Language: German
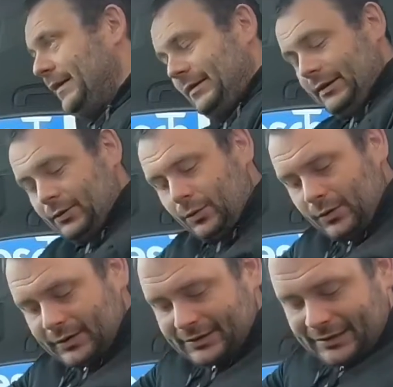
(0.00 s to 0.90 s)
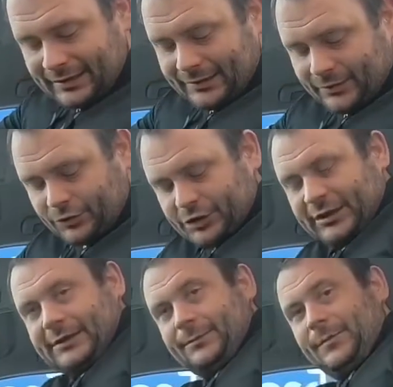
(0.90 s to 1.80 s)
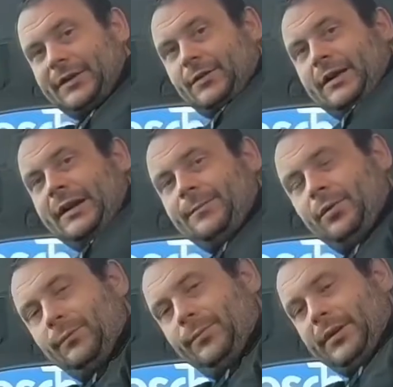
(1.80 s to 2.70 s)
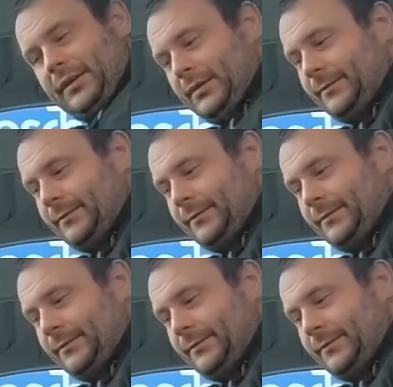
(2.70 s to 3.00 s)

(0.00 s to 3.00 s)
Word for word: Die Höhe ist einzustellen mit so einer Pumpe hier.